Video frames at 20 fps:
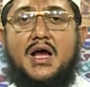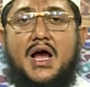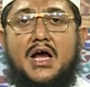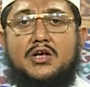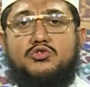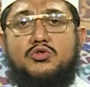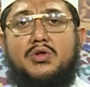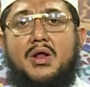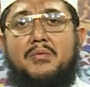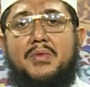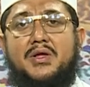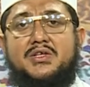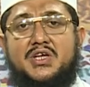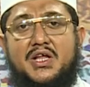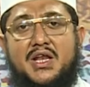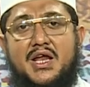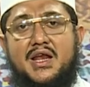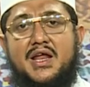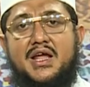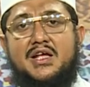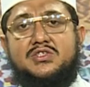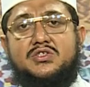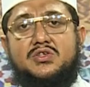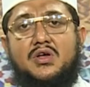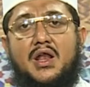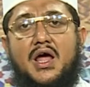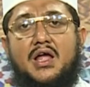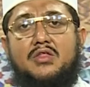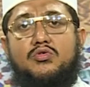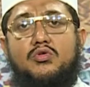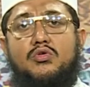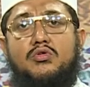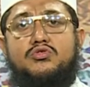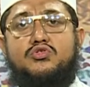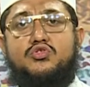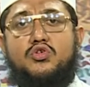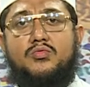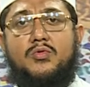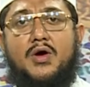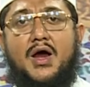আসুন আমরা জেনে নেই সলাতুল
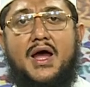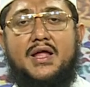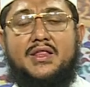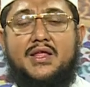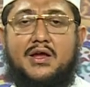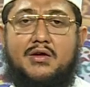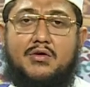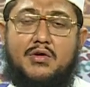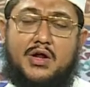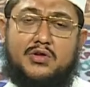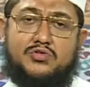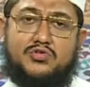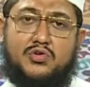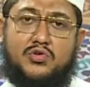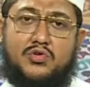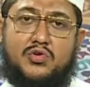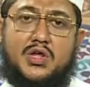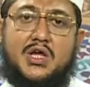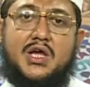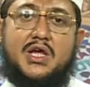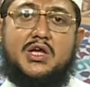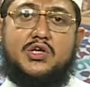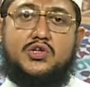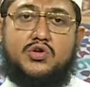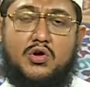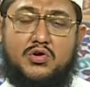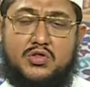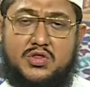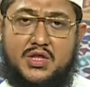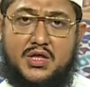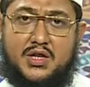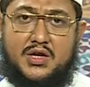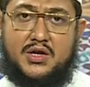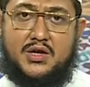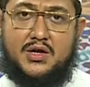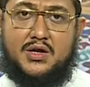জুমা আদায় করার জন্য কি কি শর্তের